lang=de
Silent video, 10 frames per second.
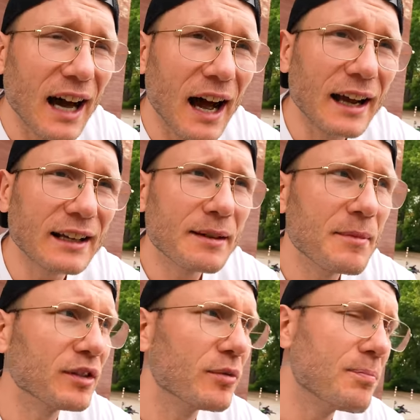Da hätte ich
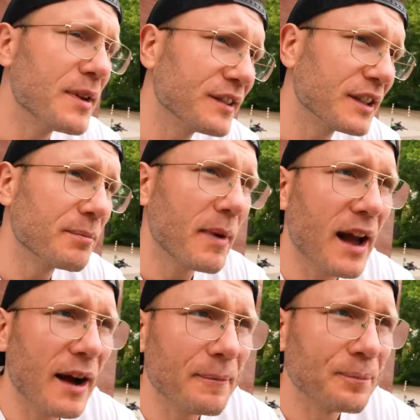mir so ein bisschen
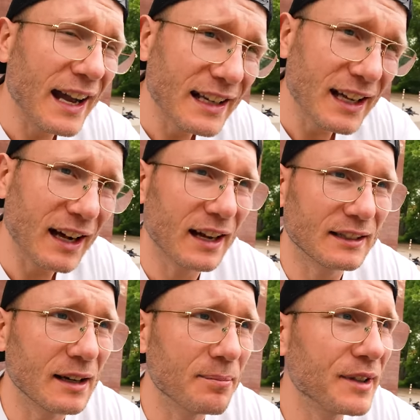mehr
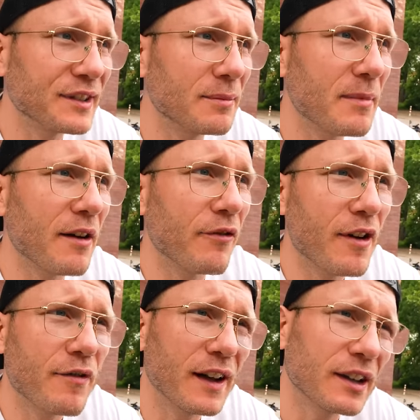Eigencharakter, ein bisschen mehr
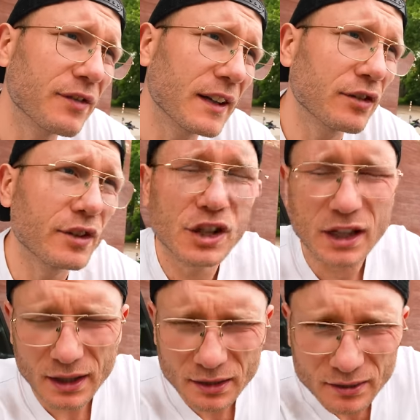Pfiff. Also es war
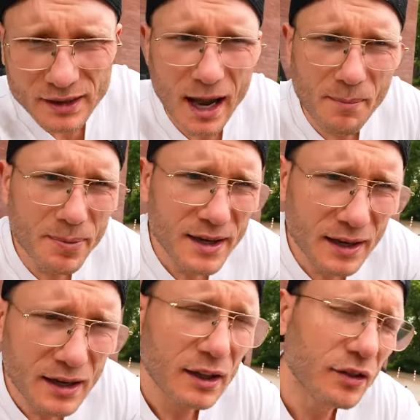zwischendrin
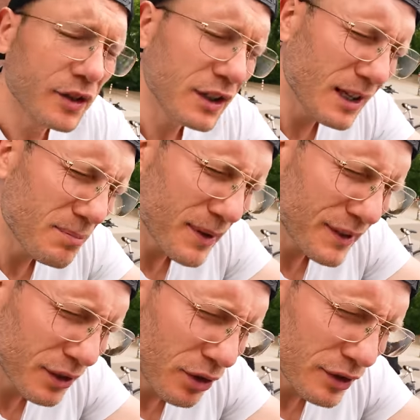lampig, zwischendrin ein
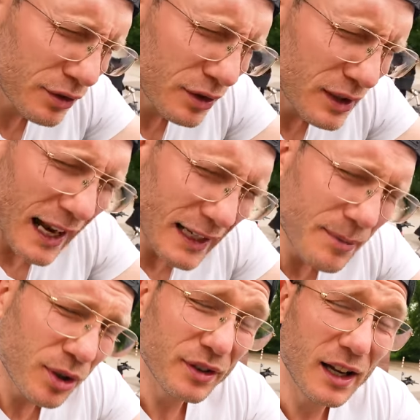bisschen Röstung.
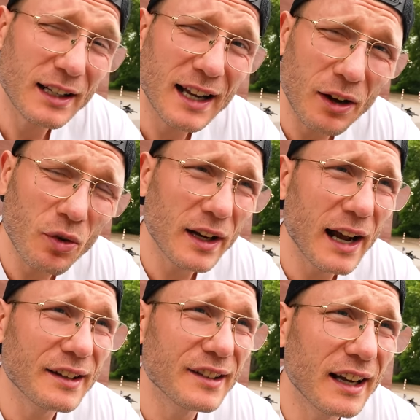Eindimensional kann auch
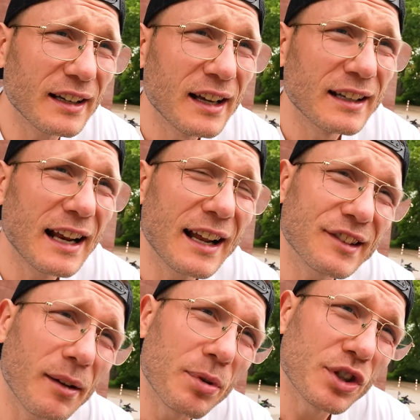geil sein, dann
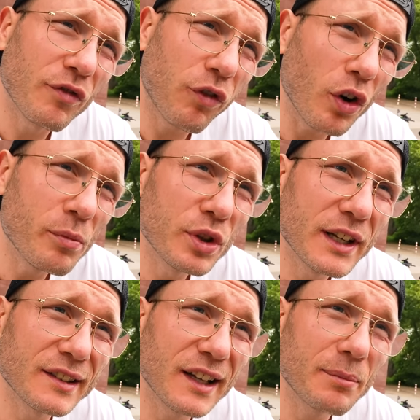hätte es auch ein bisschen
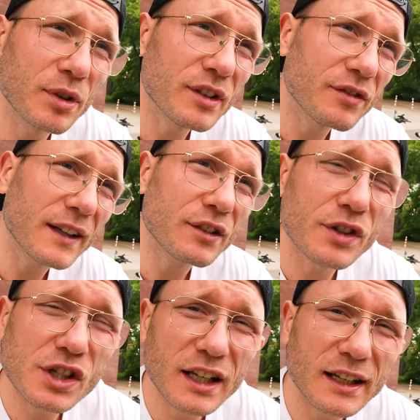vollmundiger sein müssen. Es war
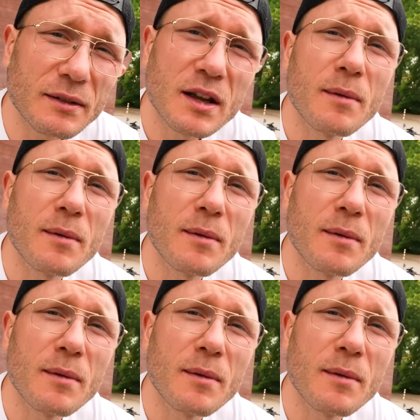zwischendrin